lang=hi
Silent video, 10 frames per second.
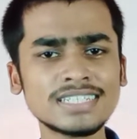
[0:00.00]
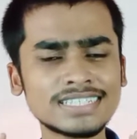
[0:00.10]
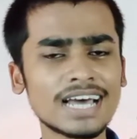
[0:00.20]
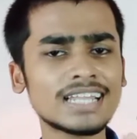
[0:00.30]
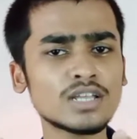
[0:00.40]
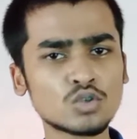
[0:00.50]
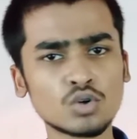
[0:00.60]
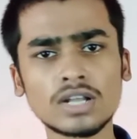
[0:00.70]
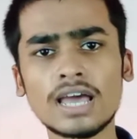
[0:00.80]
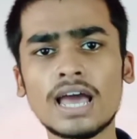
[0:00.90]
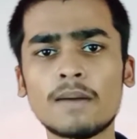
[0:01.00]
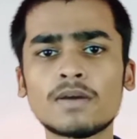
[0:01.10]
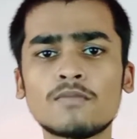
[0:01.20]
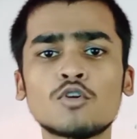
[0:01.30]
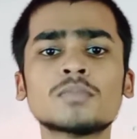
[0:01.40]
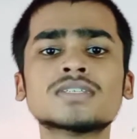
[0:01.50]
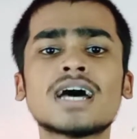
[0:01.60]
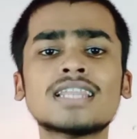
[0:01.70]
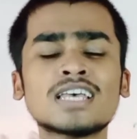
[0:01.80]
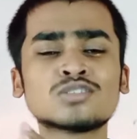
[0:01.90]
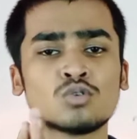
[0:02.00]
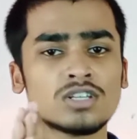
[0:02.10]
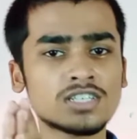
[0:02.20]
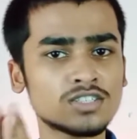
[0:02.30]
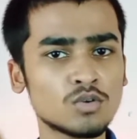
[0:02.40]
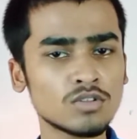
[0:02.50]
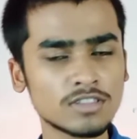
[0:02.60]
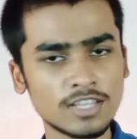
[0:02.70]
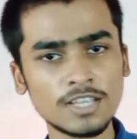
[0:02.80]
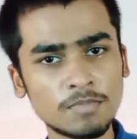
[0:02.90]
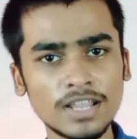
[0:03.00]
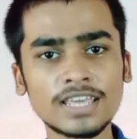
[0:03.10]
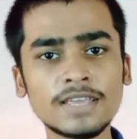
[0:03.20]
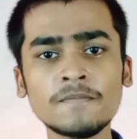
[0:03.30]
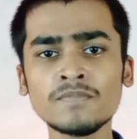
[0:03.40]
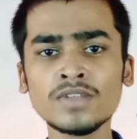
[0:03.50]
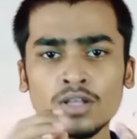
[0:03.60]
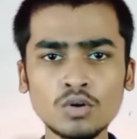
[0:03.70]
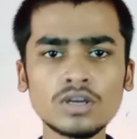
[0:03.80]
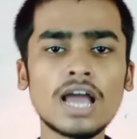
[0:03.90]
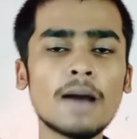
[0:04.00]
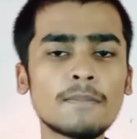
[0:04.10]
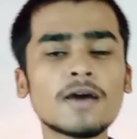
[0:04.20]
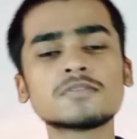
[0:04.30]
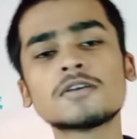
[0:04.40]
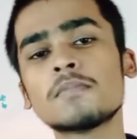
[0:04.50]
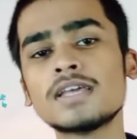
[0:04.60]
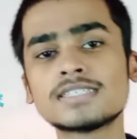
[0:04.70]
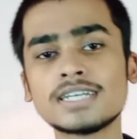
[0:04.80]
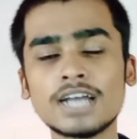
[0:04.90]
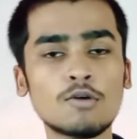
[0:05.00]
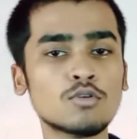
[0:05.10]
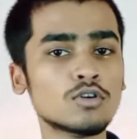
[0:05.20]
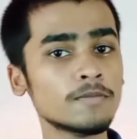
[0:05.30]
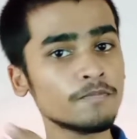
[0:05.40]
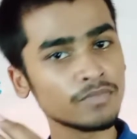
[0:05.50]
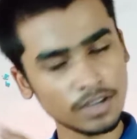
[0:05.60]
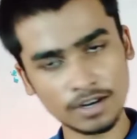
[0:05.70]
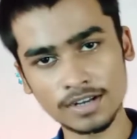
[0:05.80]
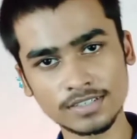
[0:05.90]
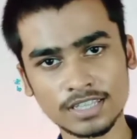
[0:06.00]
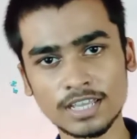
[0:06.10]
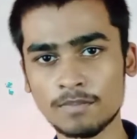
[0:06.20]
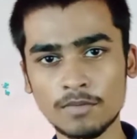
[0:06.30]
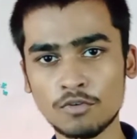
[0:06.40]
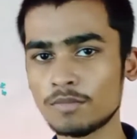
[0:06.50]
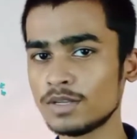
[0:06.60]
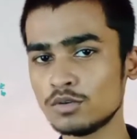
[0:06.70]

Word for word: ज़्यादा छोटा है आपके फ़ोन में ज़्यादा स्टोरेज की ज़रूरत नहीं पड़ेगी तो यहाँ पर आप सिंपली इसे डाउनलोड कर सकते हैं अपने फ़ोन में